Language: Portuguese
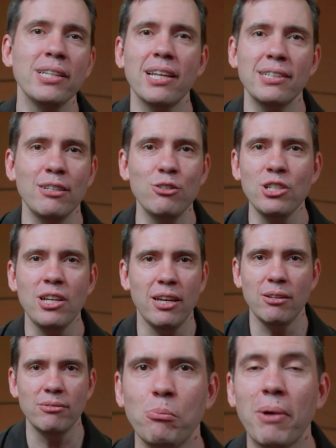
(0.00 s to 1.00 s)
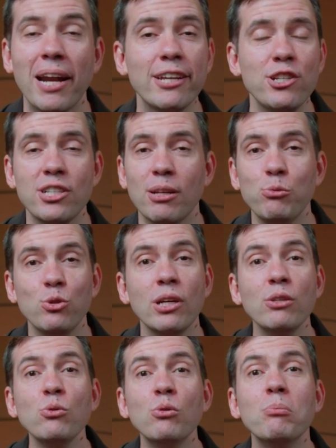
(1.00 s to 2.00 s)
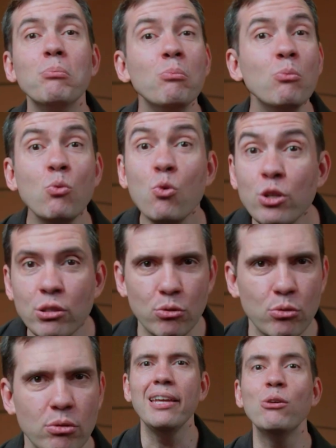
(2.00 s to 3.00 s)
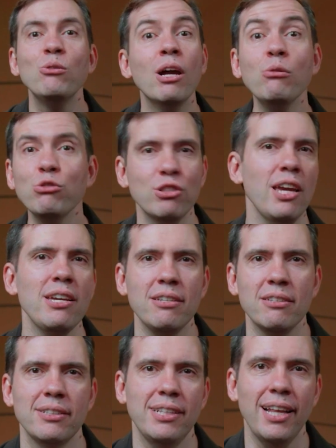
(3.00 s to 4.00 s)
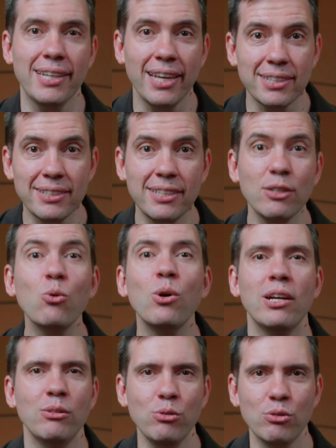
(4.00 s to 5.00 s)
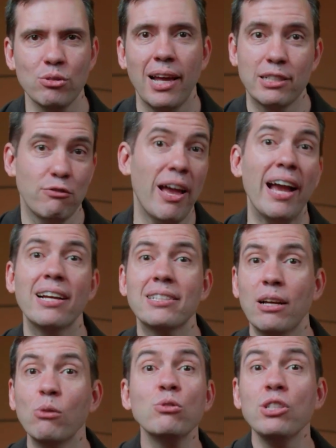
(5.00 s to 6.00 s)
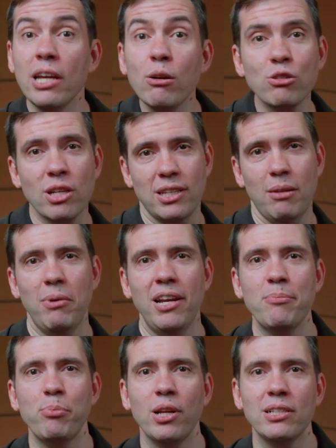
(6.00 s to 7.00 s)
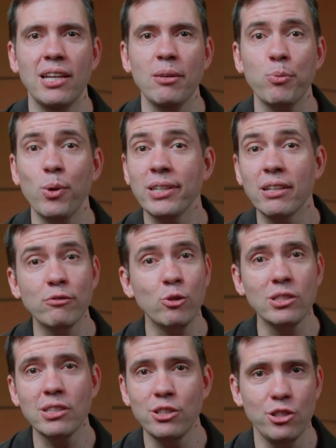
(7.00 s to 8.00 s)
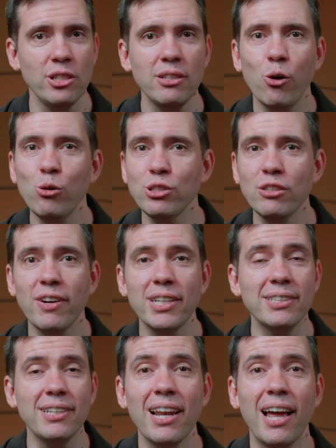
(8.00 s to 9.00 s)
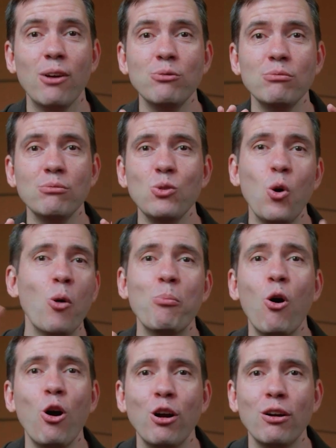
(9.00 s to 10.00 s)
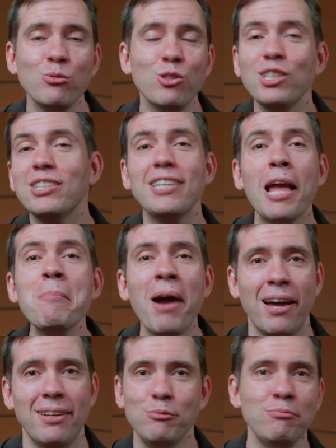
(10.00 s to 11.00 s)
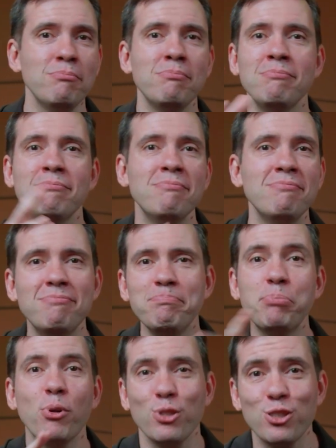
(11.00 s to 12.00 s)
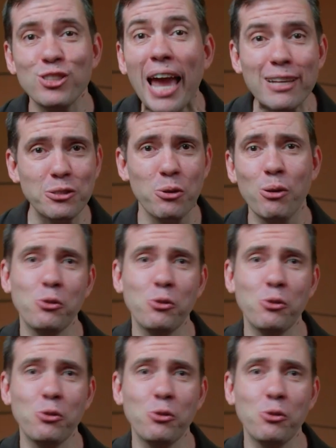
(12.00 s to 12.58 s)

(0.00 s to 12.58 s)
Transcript: está dando dinheiro. O marketing está mudando muito. Eu não sei se daqui a cinco anos as vagas aonde eu já trabalhei, por exemplo, ainda vão existir ou se vai lá um, um robô, um sistema, um processo